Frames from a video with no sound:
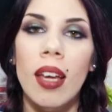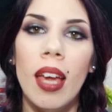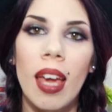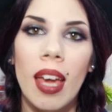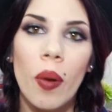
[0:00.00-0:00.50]

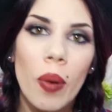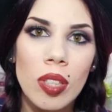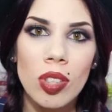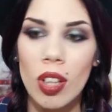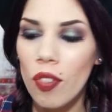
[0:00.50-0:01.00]
e
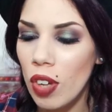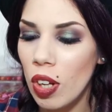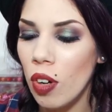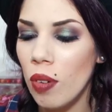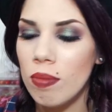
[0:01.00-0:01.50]
questo è
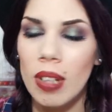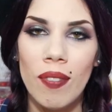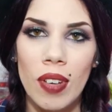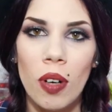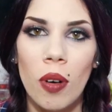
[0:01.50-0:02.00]
davvero, davvero,